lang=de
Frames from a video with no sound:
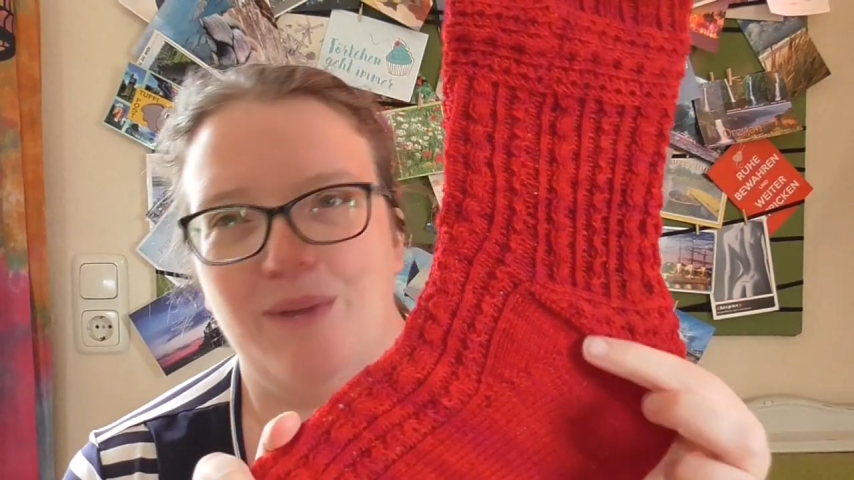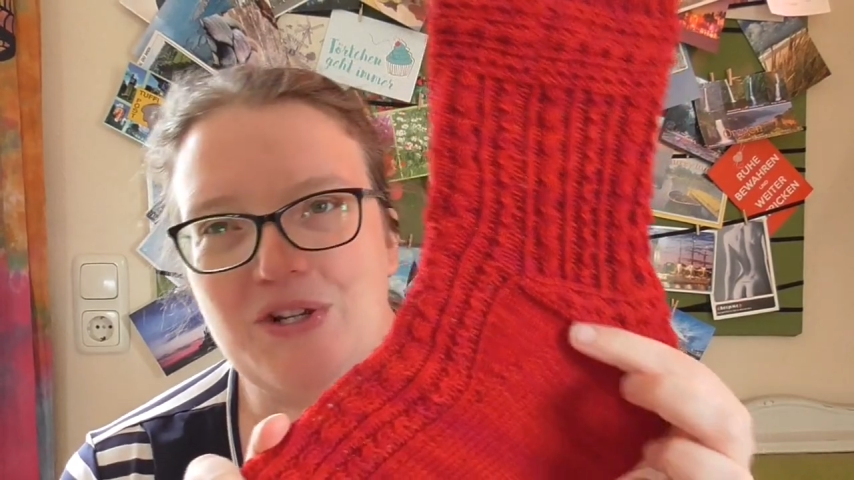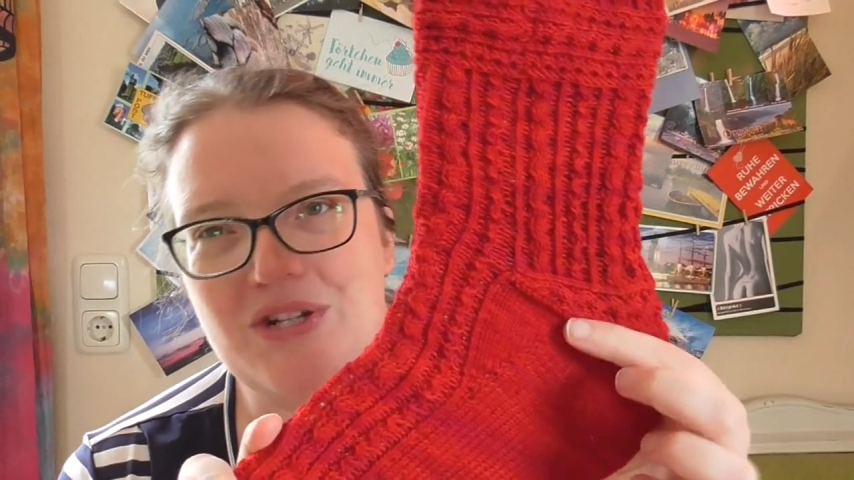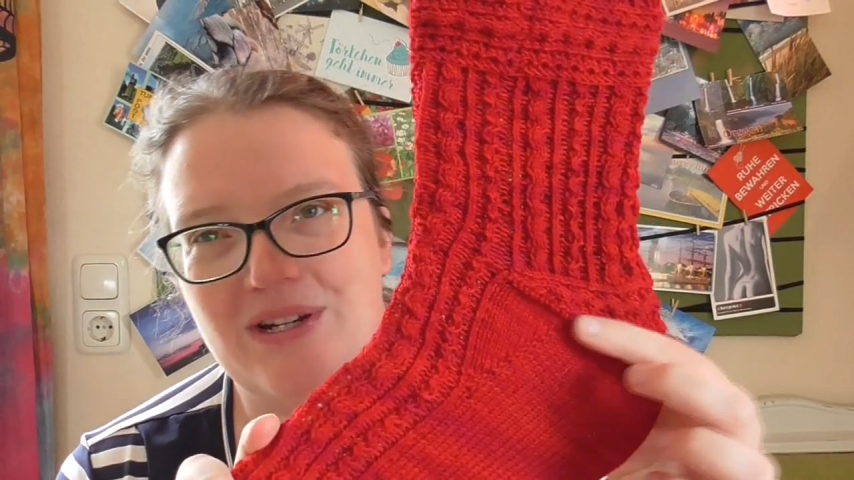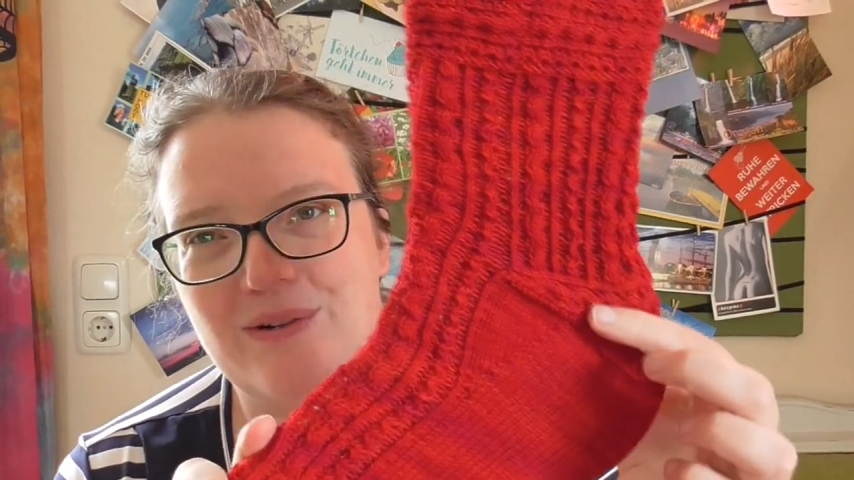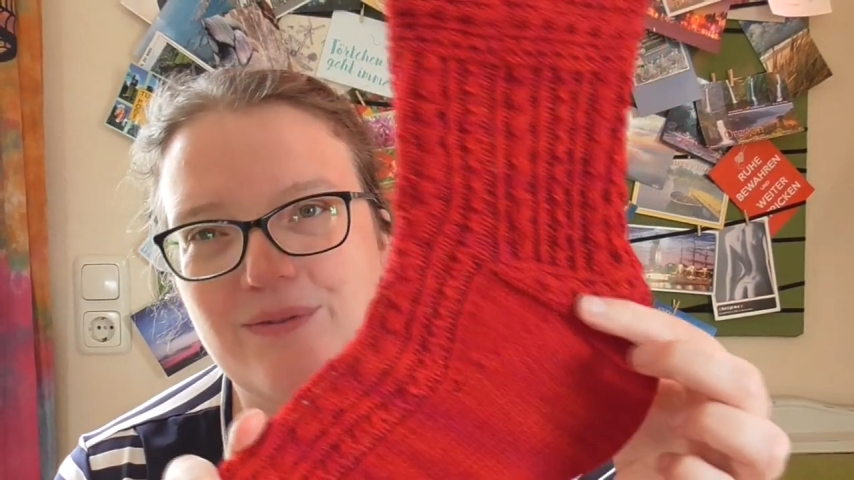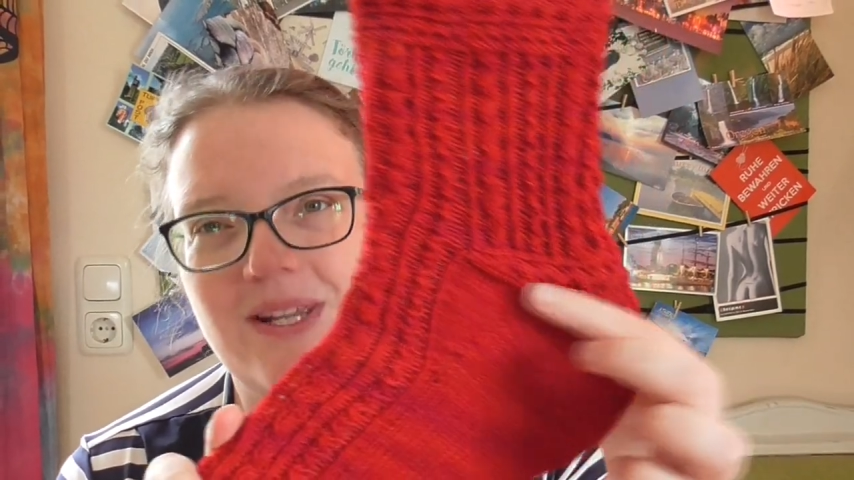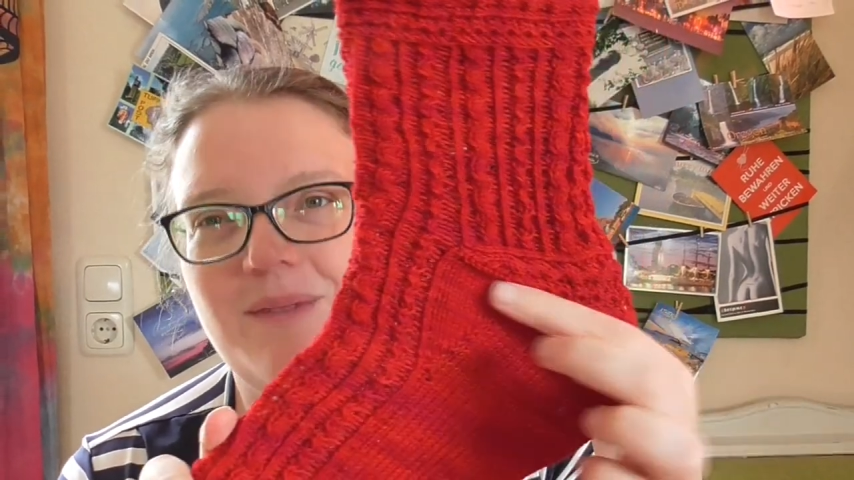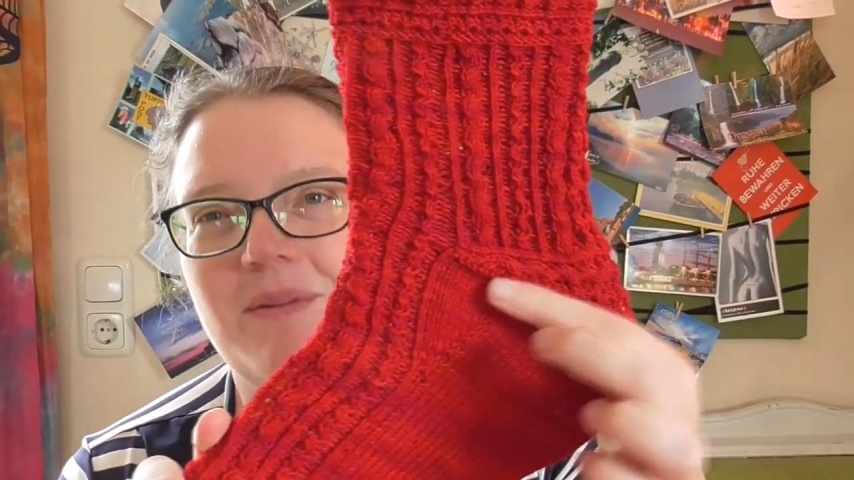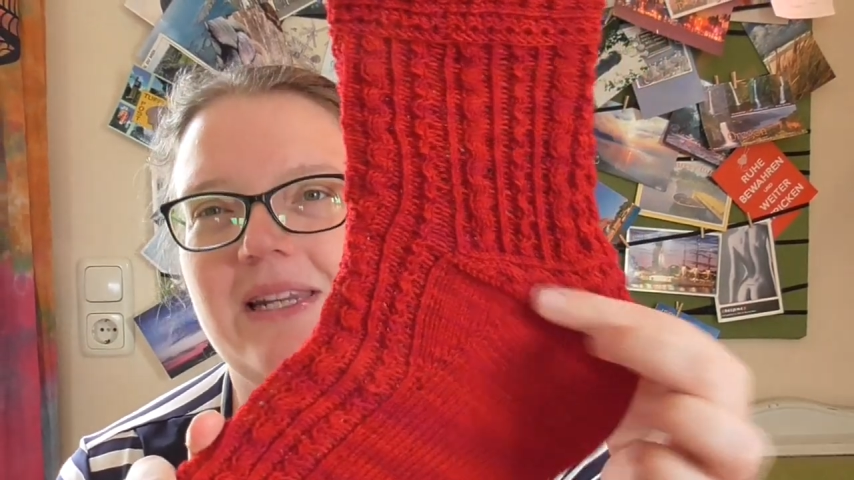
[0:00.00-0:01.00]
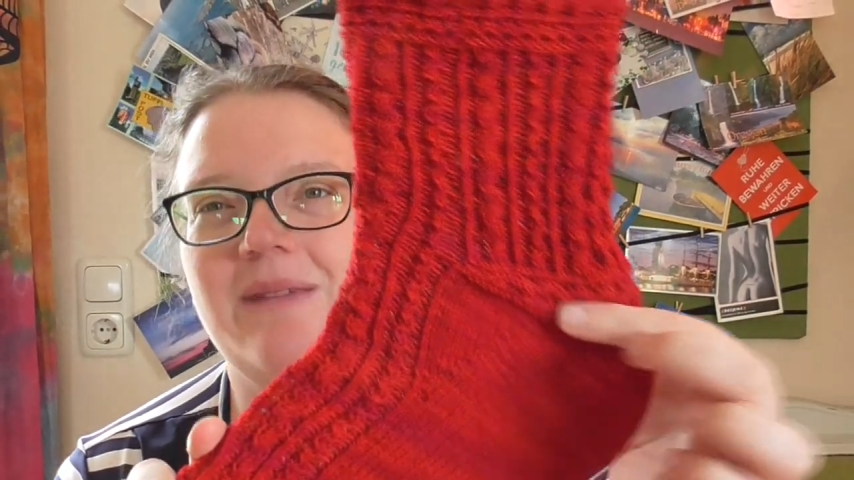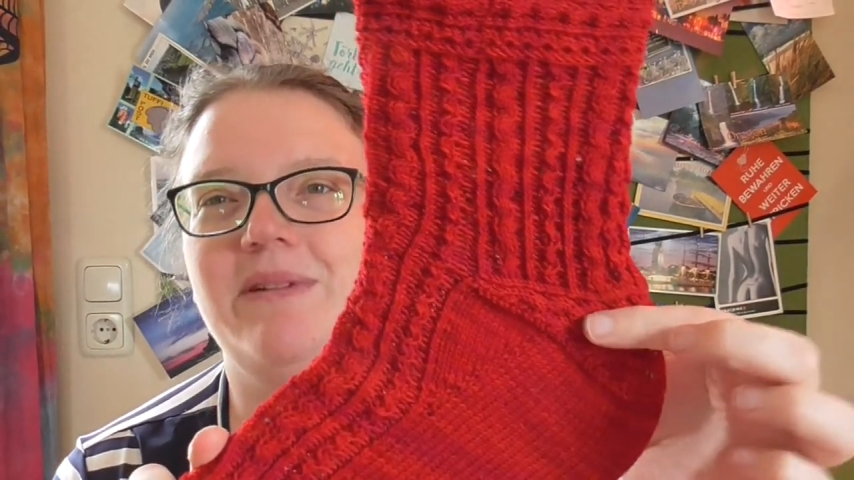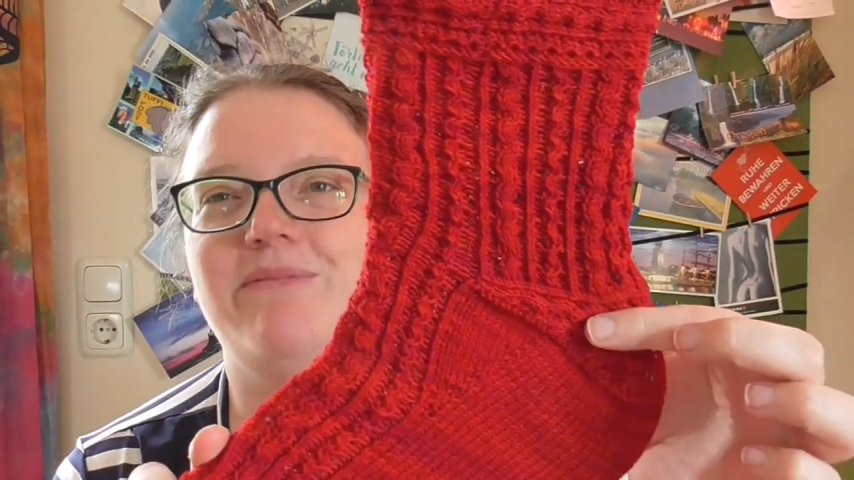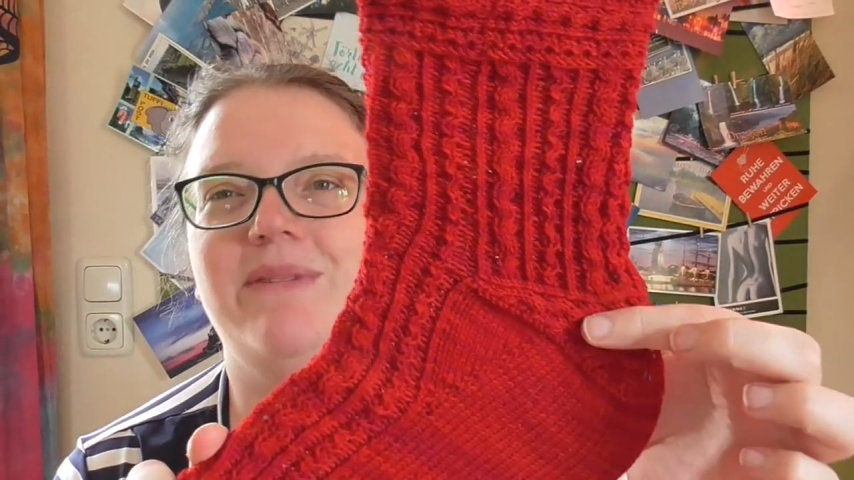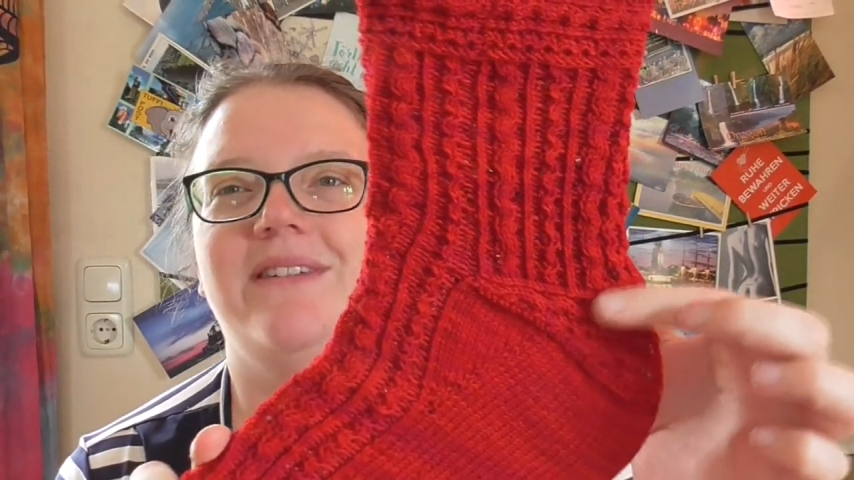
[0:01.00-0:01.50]
Maschen aufnehmen,
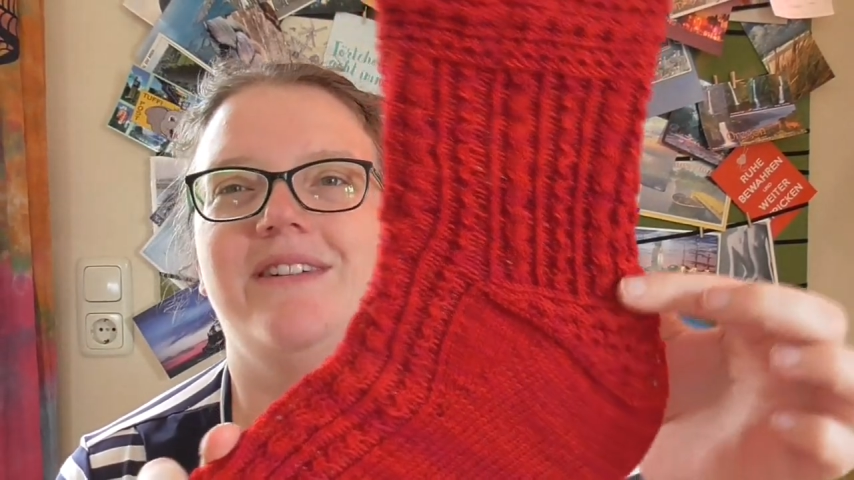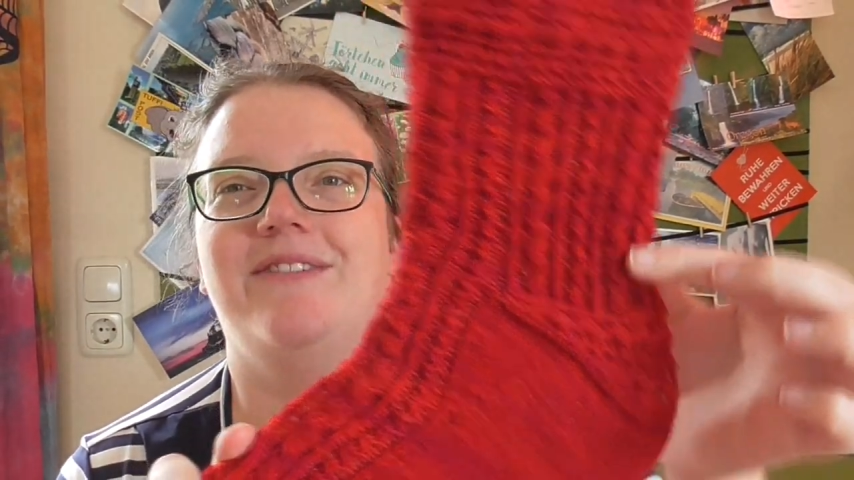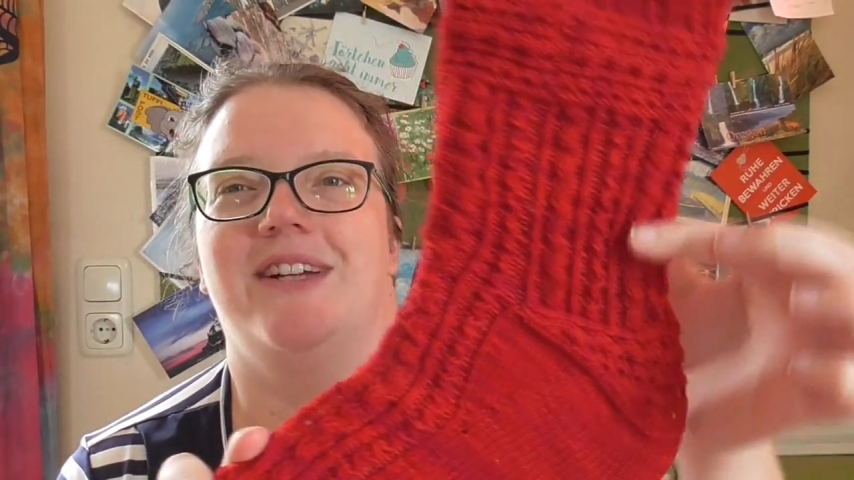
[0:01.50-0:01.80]
damit man